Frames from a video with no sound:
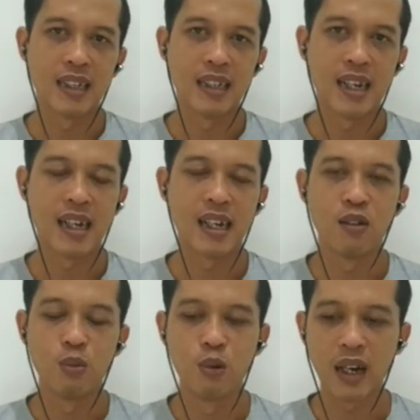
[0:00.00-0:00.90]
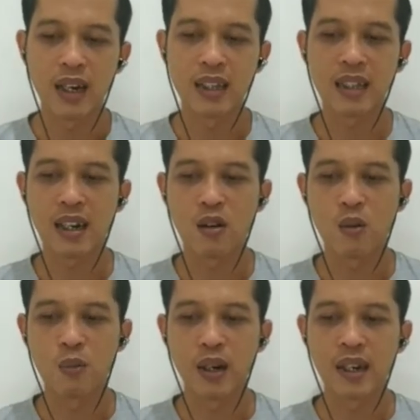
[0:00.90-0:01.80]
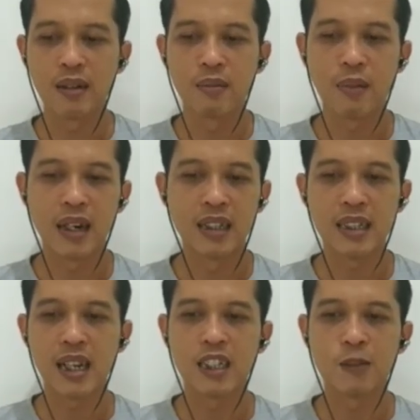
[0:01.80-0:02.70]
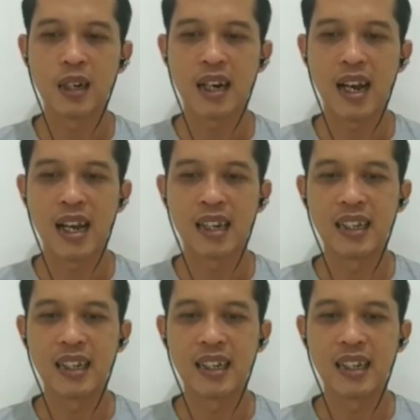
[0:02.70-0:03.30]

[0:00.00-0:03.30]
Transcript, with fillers: Ya, hubungan antara komponen pada instalasi penerangan.